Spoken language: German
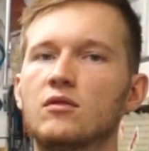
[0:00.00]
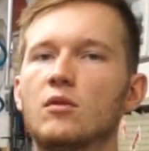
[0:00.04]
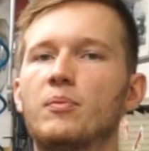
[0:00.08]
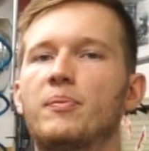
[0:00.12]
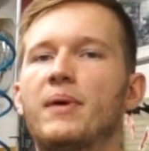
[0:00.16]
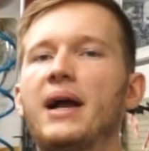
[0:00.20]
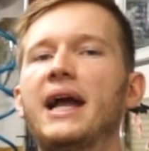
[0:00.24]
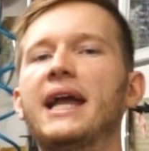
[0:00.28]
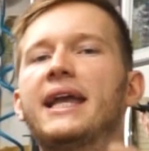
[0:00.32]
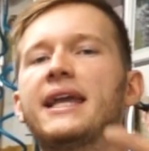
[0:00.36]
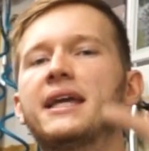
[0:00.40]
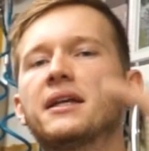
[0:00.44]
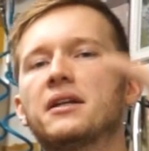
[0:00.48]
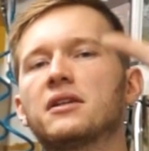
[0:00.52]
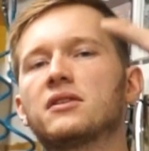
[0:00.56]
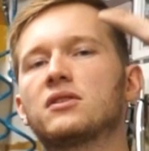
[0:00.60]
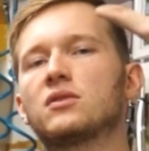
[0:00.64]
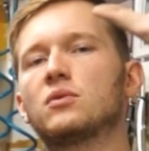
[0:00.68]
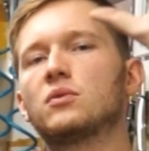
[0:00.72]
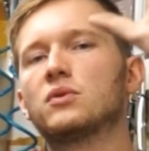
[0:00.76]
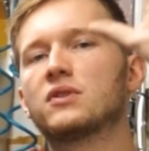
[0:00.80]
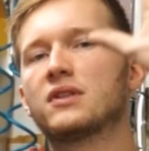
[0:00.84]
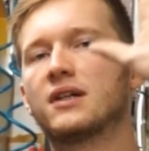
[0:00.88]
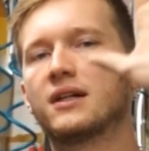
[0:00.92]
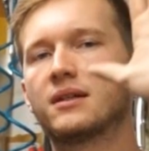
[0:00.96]
Wobei ich hier
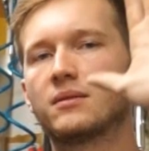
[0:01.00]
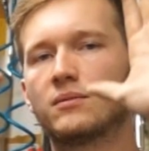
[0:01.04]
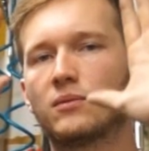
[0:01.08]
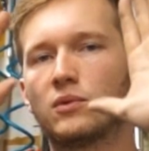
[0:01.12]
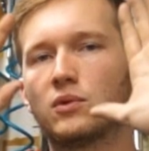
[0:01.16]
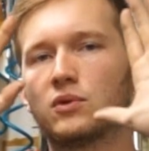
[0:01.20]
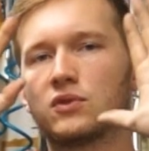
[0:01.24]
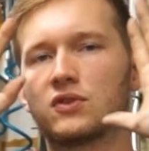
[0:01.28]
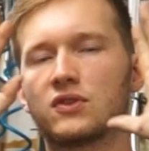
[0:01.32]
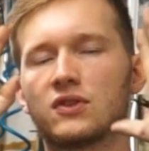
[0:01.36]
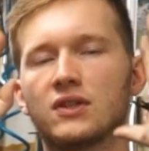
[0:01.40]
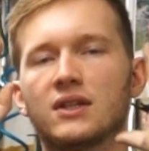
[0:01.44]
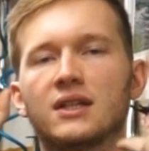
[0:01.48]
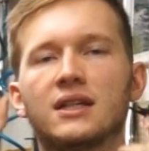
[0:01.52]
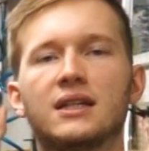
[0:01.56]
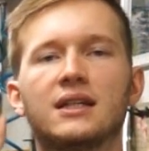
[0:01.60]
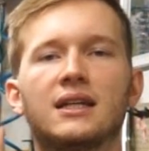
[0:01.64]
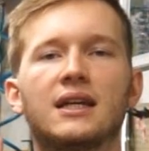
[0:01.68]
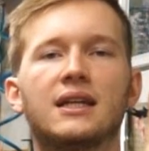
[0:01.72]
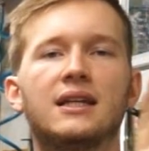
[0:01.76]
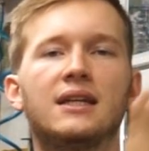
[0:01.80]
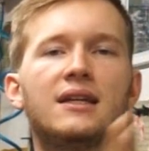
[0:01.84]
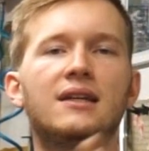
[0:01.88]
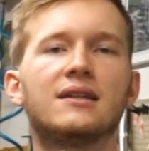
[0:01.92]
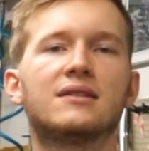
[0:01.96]
dazu sagen muss,
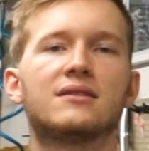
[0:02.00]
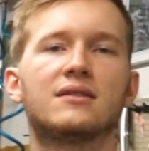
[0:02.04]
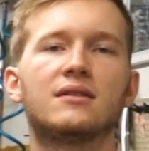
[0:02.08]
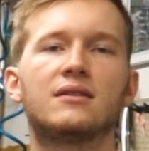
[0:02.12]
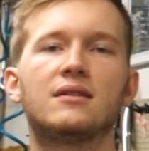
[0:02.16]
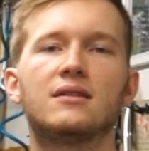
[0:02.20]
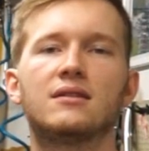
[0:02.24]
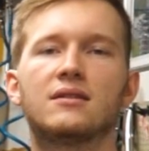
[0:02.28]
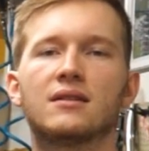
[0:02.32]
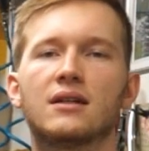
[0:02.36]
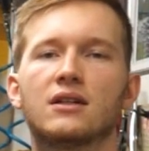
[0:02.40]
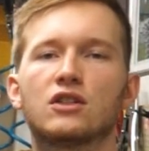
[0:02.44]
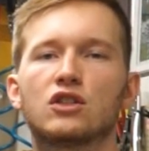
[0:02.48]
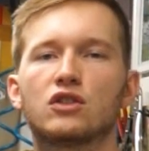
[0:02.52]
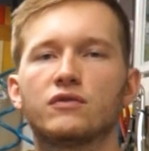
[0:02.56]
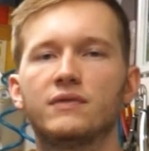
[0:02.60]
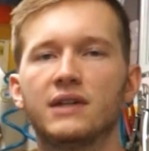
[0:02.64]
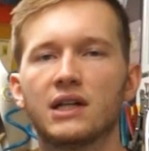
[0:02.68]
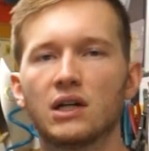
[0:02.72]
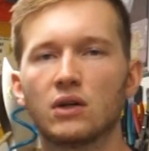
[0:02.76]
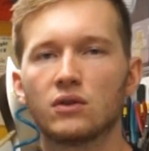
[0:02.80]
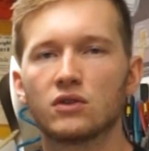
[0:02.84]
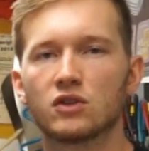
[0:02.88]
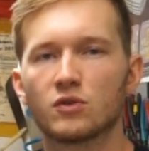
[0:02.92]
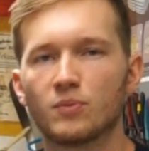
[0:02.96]
genießt diese
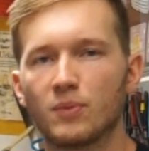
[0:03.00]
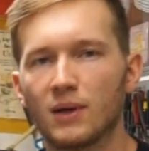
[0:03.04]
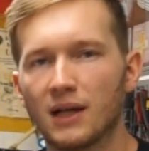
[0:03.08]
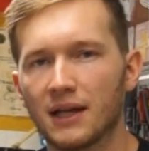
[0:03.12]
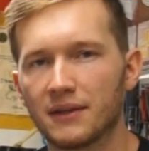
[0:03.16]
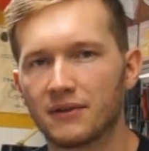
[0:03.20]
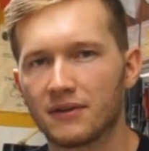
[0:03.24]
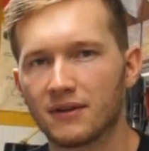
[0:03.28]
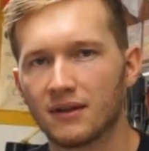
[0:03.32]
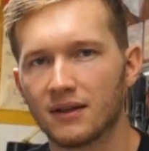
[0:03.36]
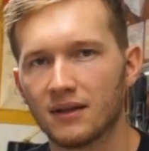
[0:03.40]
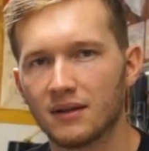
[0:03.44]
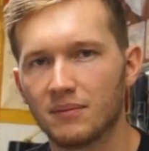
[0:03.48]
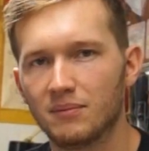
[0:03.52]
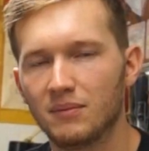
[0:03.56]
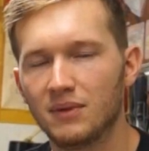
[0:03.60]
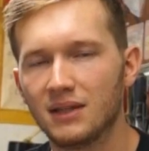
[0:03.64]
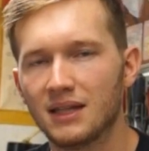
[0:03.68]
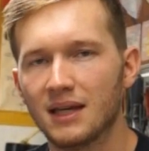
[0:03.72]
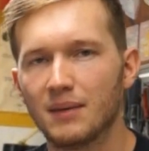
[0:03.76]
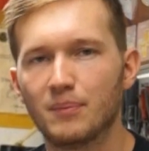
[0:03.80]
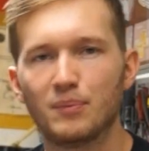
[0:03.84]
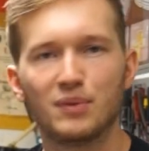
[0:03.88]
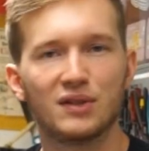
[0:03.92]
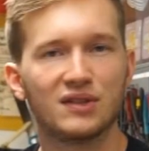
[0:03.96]
Erschwerungsplatte
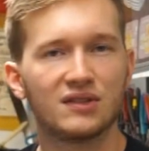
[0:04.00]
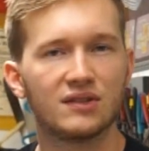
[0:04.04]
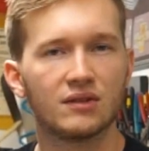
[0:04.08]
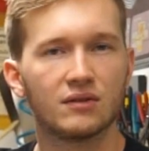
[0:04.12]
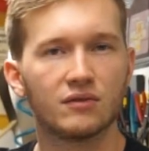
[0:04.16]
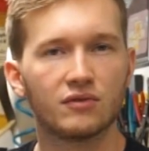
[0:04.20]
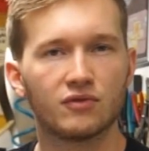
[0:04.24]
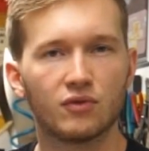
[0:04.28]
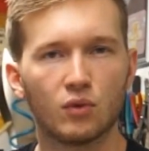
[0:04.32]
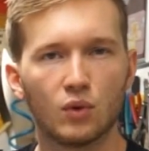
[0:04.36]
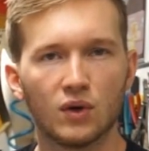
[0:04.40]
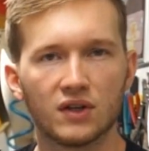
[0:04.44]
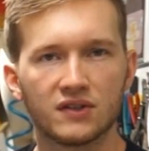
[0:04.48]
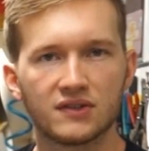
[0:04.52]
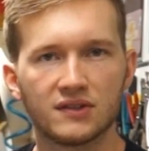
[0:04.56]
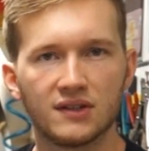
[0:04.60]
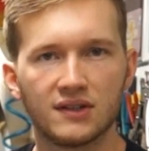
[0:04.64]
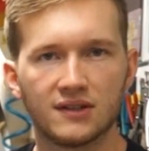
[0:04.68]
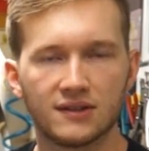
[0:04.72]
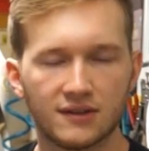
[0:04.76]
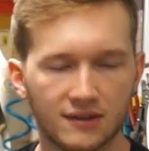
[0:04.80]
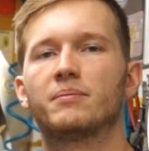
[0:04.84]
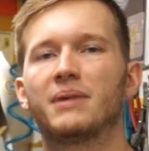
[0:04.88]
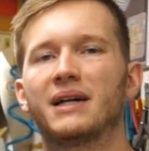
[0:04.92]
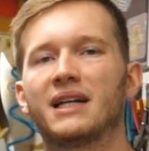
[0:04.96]
mit ein bisschen
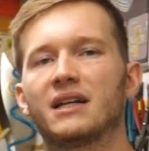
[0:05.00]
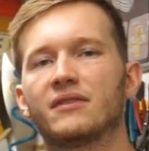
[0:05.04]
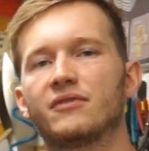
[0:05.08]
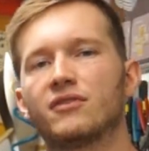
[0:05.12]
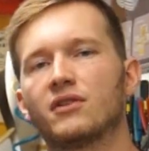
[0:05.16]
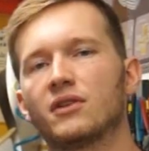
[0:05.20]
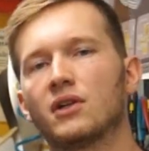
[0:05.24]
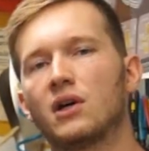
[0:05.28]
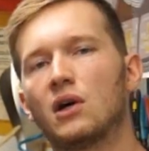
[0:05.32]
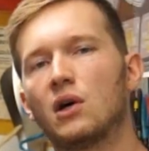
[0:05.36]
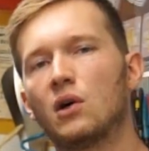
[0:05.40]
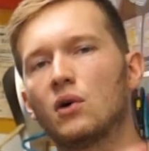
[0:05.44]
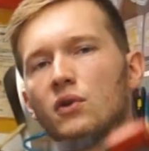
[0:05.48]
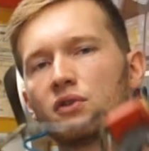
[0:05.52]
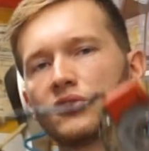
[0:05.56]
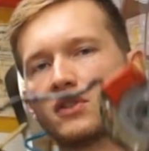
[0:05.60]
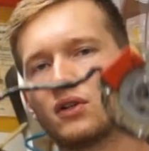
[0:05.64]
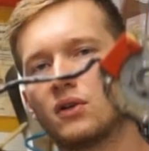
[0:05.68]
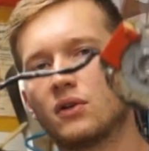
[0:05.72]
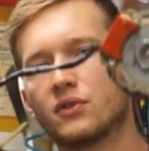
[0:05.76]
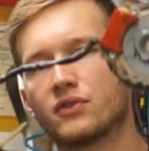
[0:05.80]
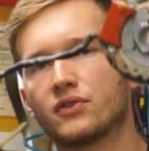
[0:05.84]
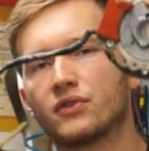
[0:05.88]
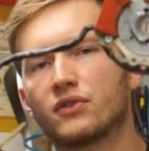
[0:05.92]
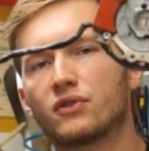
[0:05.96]
Vorsicht. Bei der von Haus
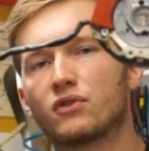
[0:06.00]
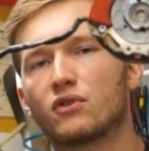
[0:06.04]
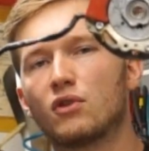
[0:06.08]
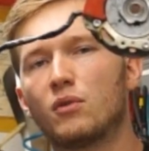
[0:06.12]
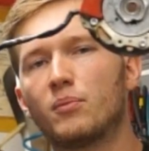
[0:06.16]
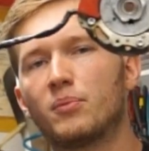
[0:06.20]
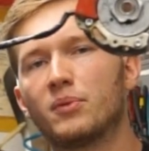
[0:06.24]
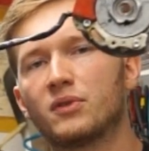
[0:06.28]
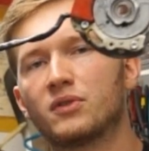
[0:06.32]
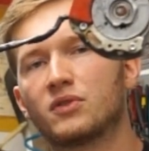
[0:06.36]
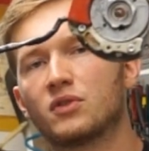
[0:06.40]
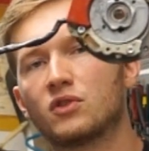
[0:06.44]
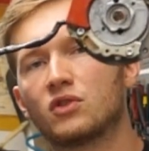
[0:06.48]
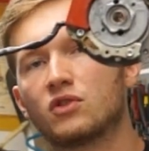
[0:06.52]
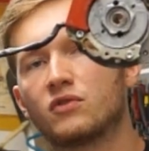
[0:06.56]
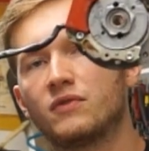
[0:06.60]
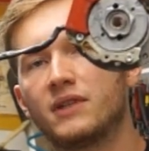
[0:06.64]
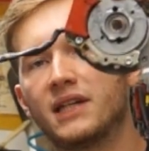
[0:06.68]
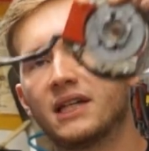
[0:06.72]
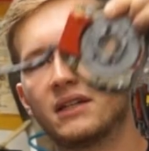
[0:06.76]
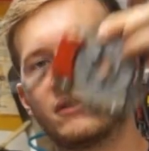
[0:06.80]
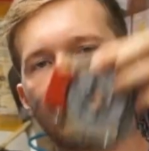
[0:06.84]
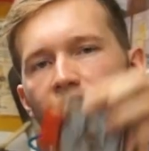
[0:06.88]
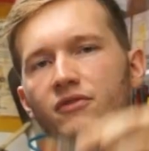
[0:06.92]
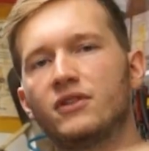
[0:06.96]
aus doppelt so
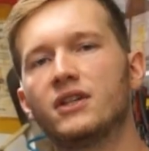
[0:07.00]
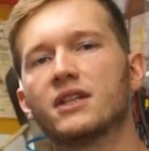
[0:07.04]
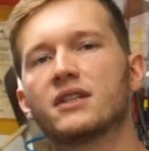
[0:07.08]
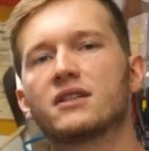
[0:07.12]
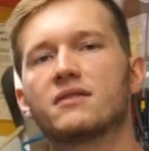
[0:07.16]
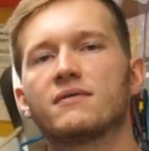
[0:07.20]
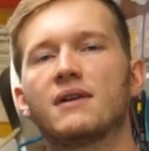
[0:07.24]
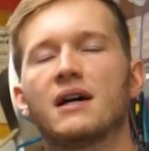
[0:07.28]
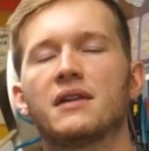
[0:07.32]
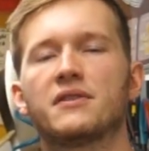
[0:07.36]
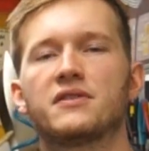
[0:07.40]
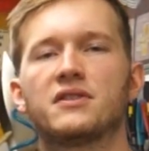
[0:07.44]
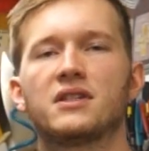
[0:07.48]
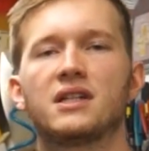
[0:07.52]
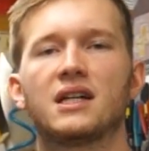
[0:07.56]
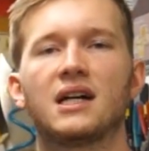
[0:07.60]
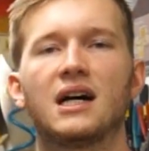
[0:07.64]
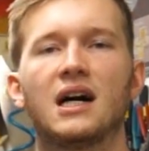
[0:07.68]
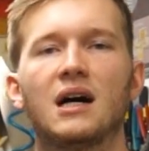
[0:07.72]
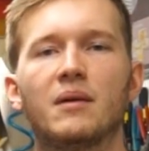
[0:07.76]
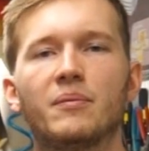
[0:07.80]
schweren 420er